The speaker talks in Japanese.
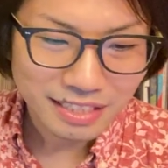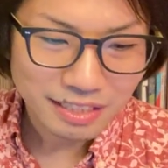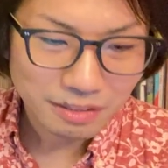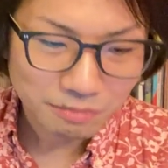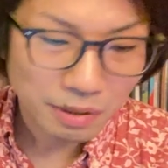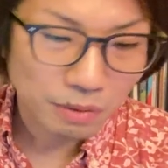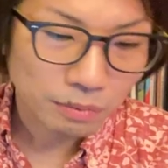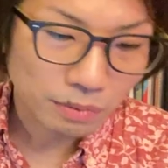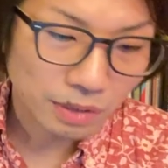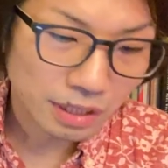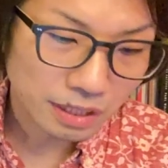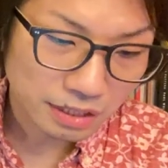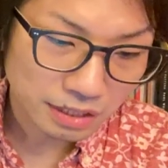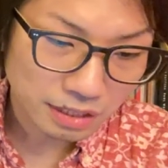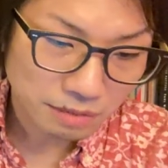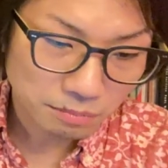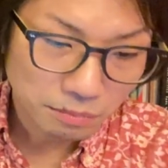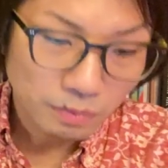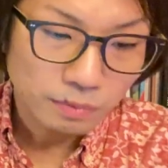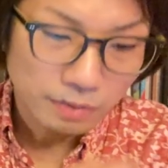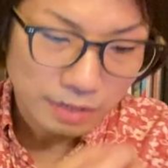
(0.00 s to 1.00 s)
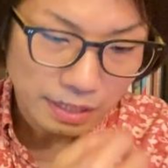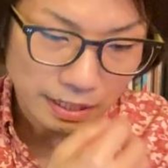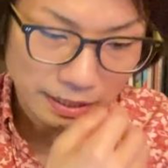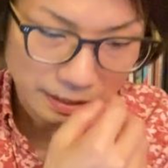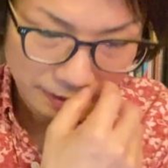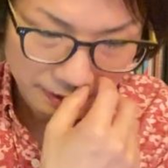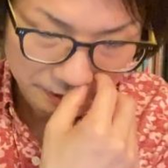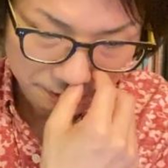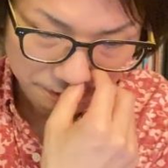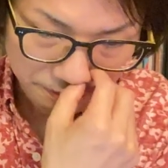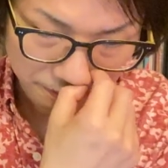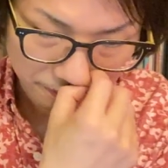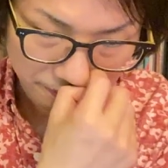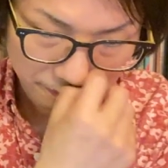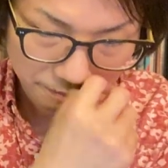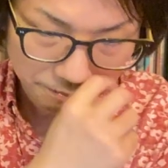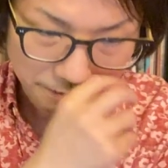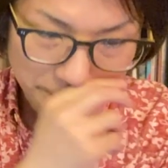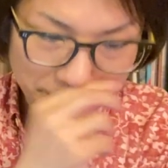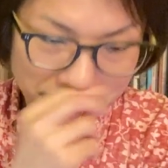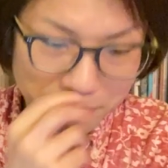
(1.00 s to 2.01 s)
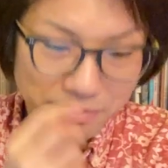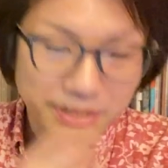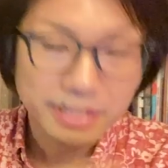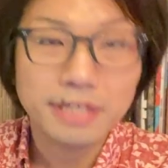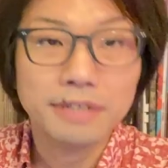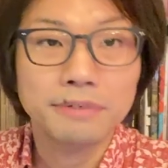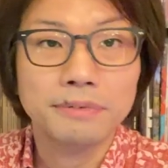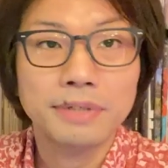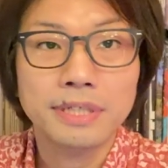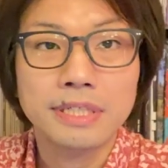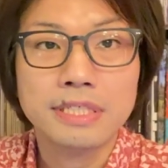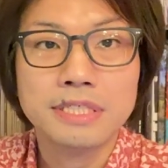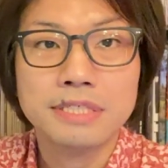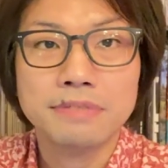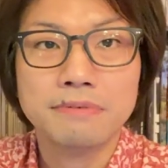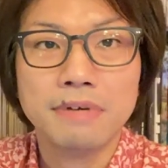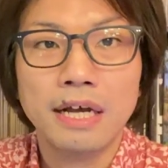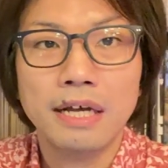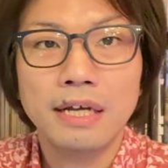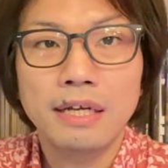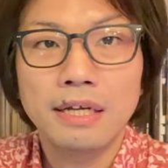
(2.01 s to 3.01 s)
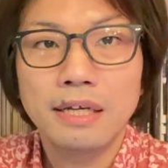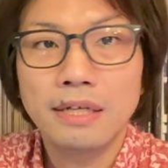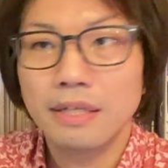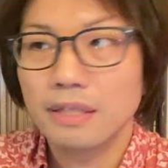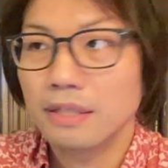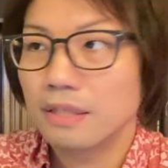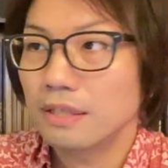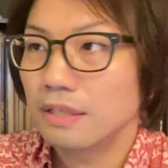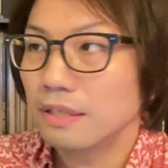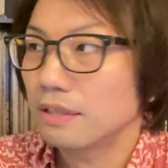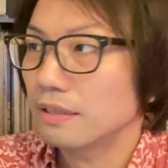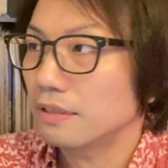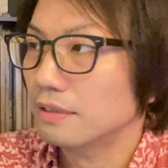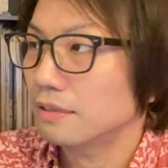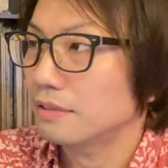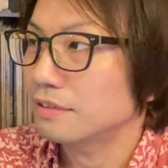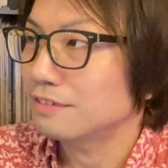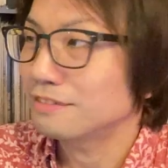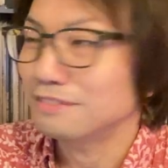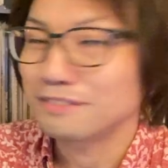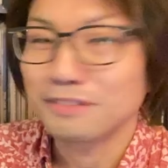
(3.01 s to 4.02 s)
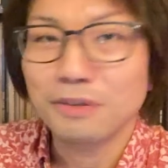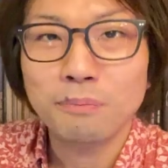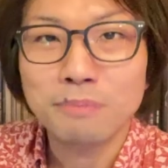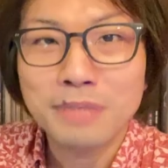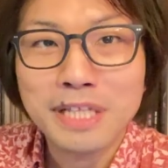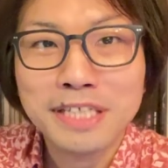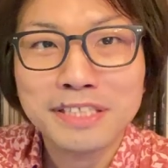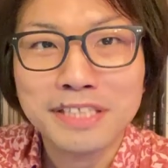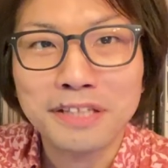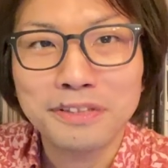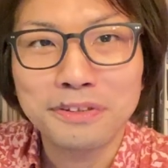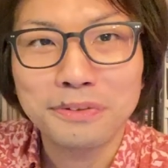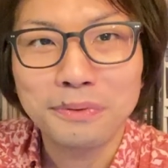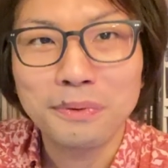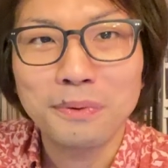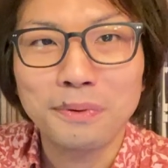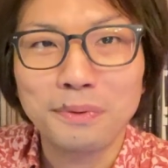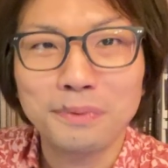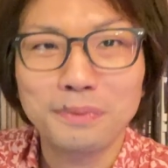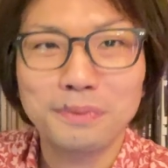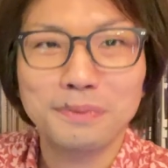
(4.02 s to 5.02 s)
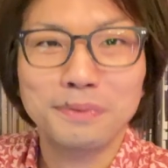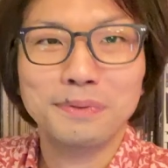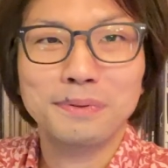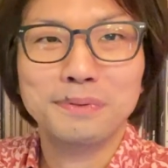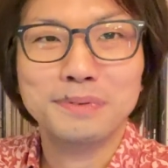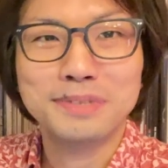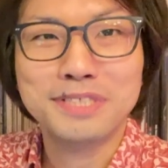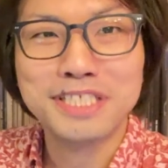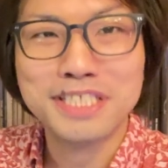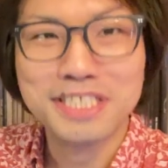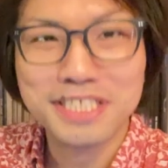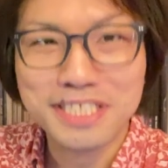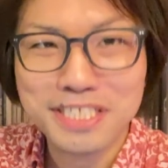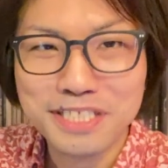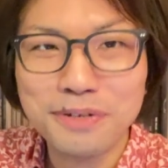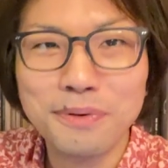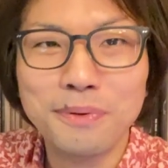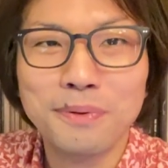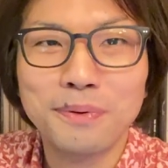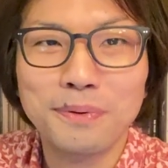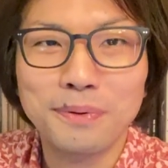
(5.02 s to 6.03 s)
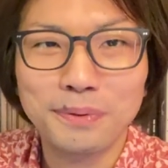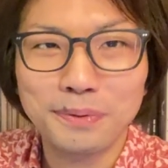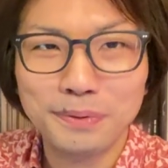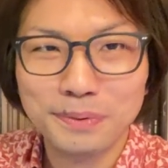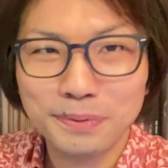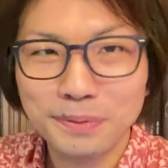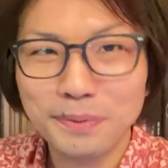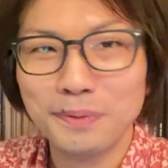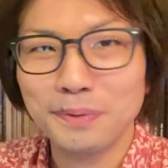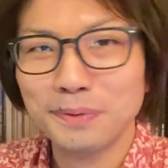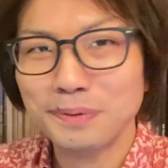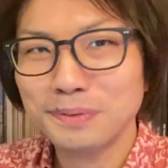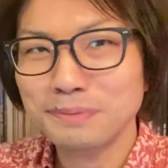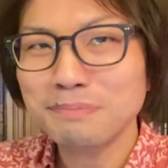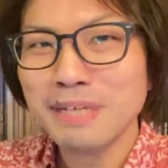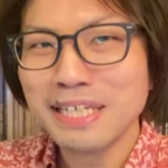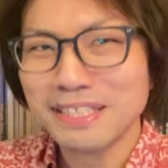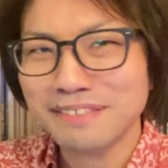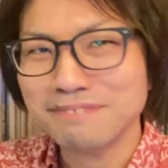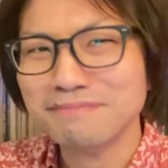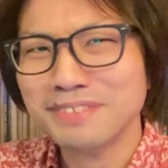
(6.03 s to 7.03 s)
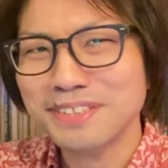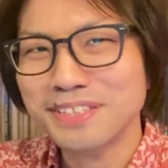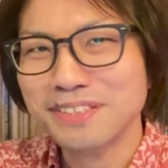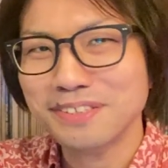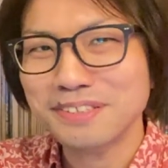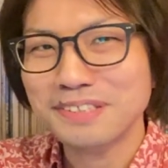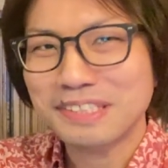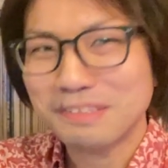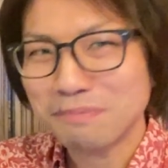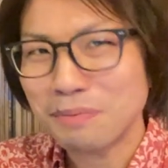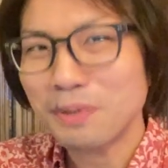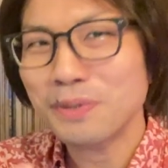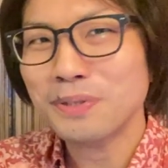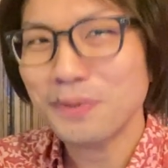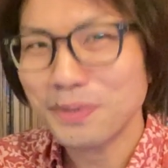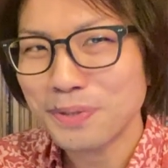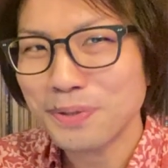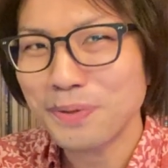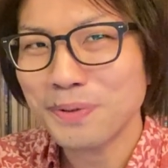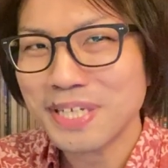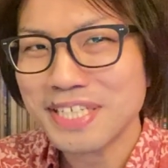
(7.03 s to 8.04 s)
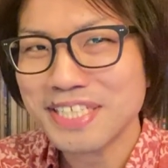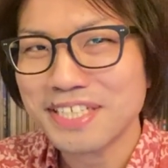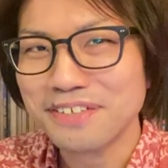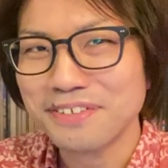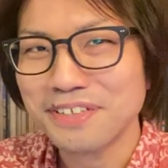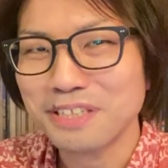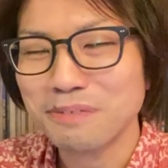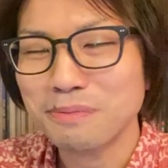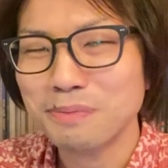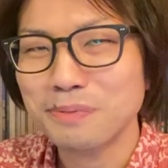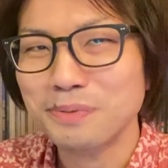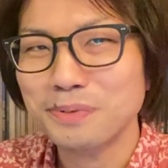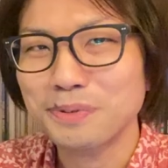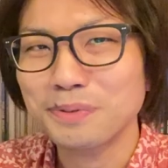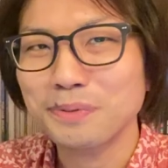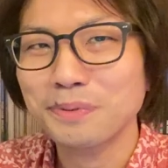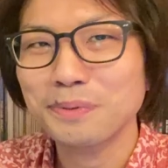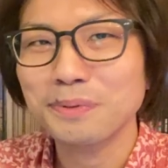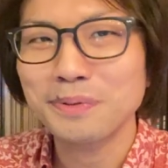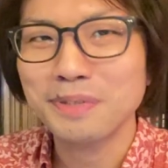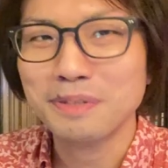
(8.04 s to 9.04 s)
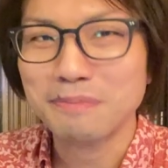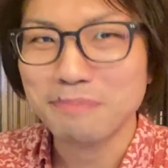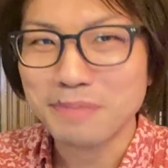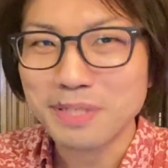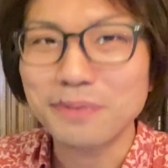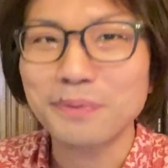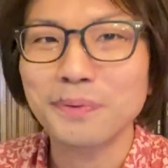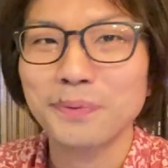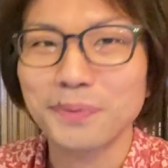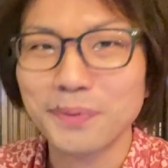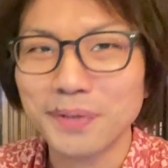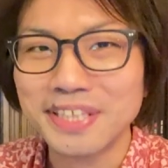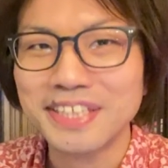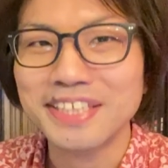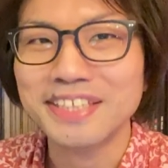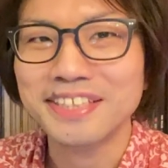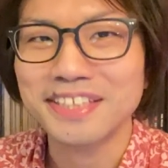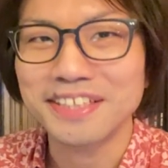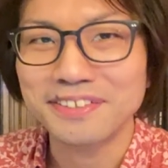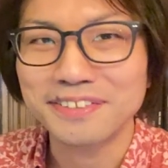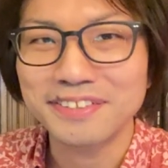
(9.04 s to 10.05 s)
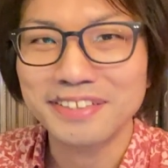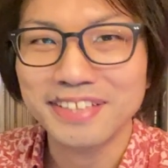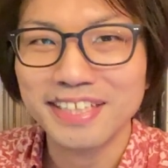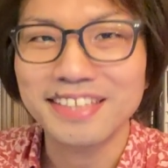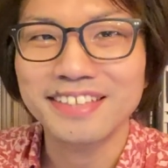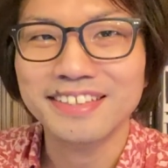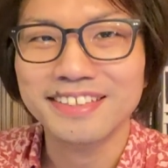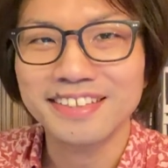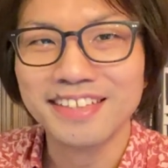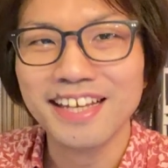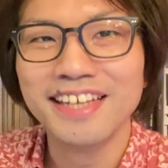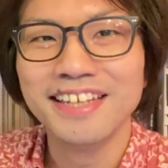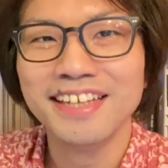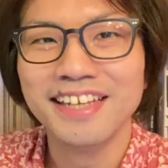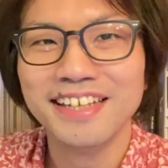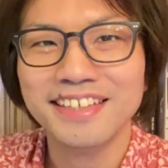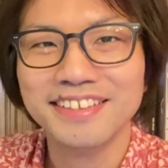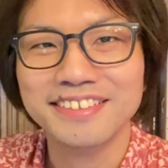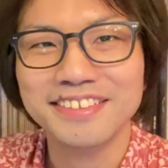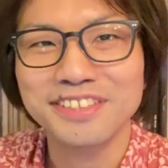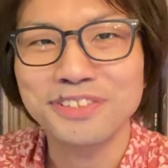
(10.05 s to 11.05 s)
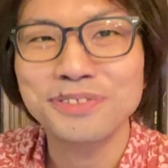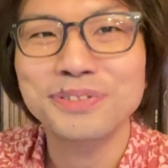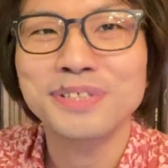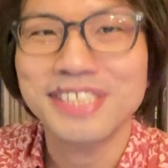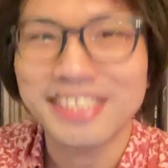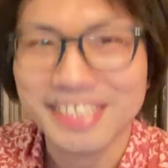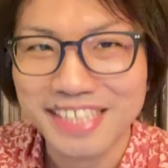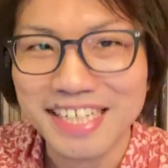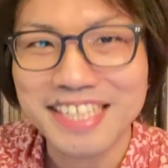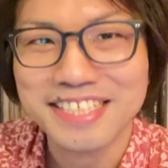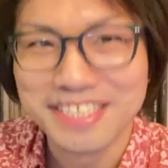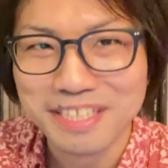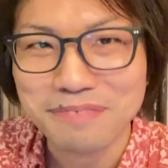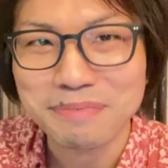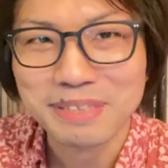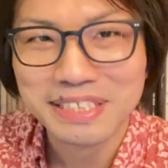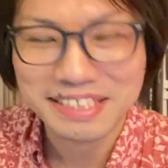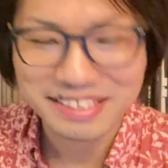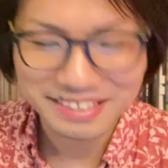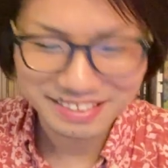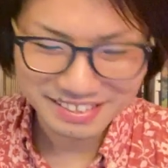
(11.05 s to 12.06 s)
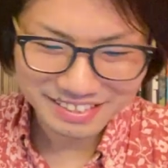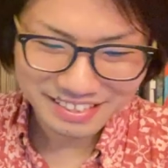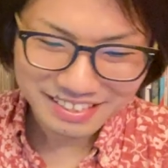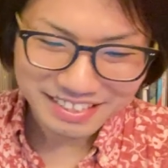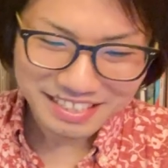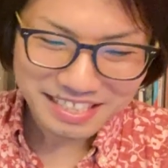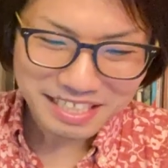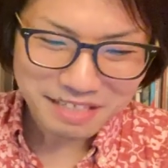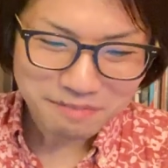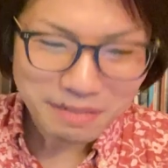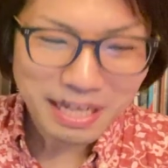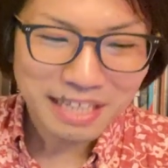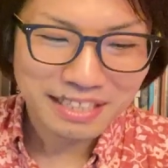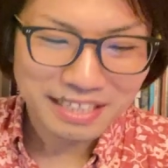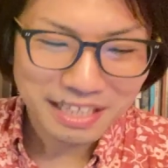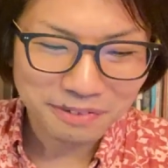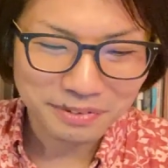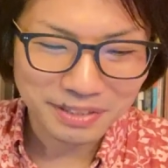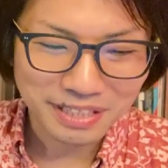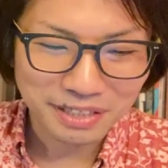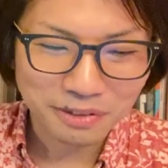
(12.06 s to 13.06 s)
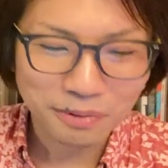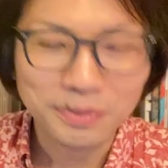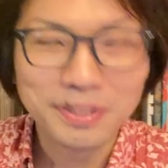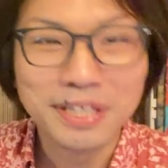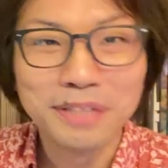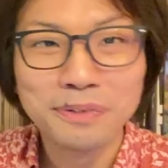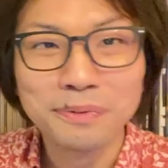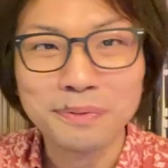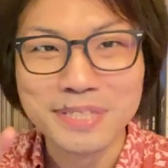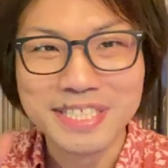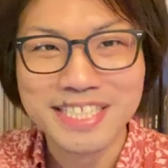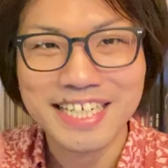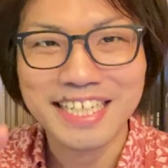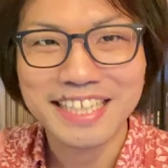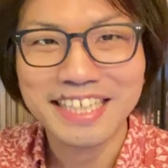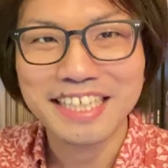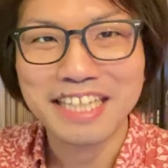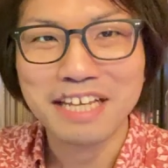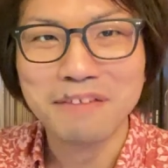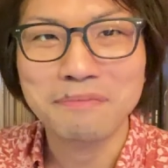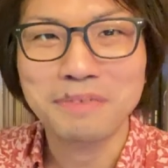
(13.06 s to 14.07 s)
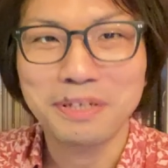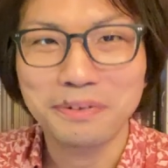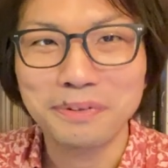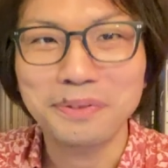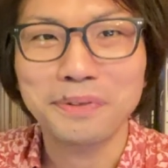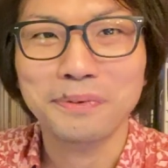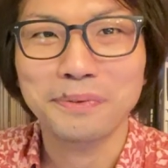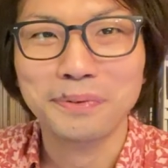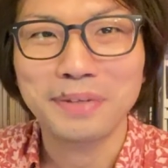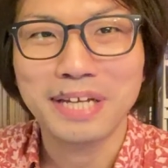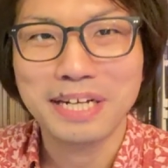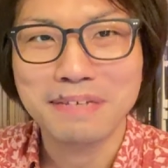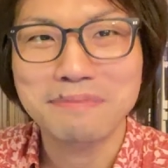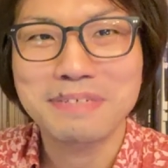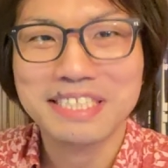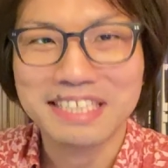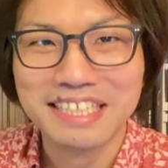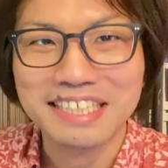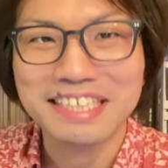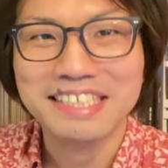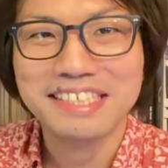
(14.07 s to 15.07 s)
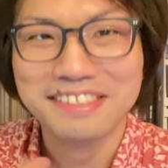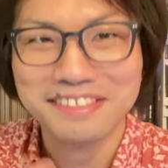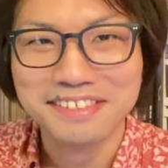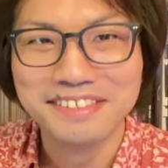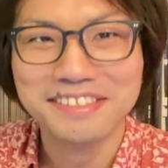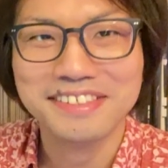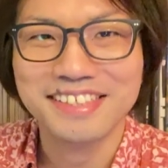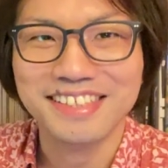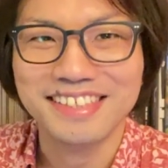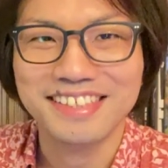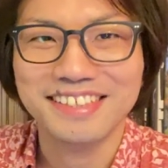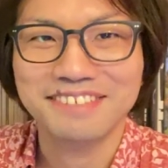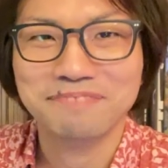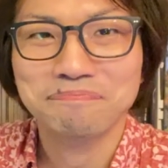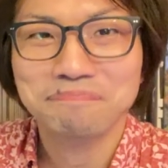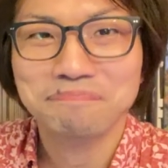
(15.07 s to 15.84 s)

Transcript: まあ、おかげでもうねあのベビーメタルの話は皆さんの知識量の、まあ、僕に表現してくれた部分というところで見ることができているんで大変有意義に感じています。まあなのでこんなところ知らなきゃダメだよってことありましたら引き続き